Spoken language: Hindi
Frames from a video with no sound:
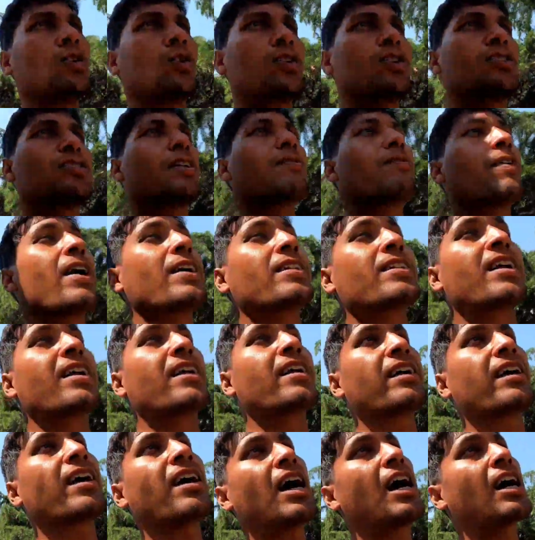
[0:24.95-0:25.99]
तो इससे
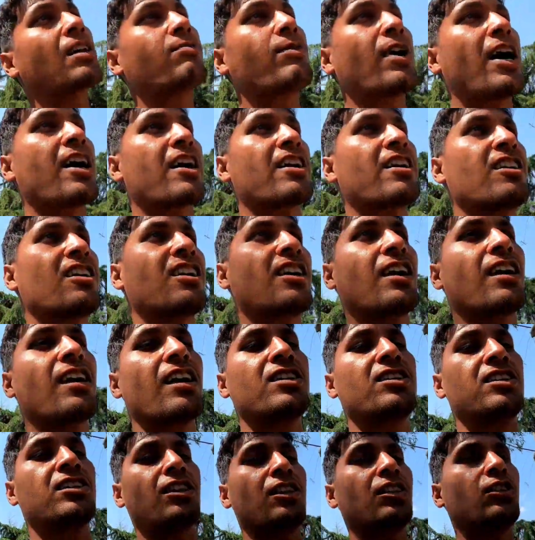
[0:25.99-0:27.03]
बेहतर है कि आज बाहर निकल
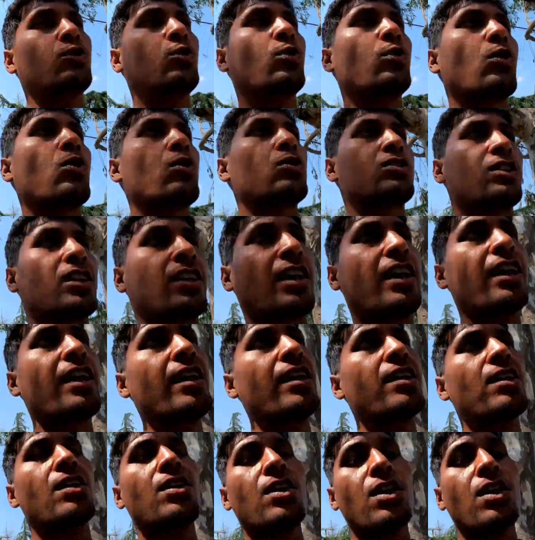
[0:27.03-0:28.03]
कर जितनी दूर हो सके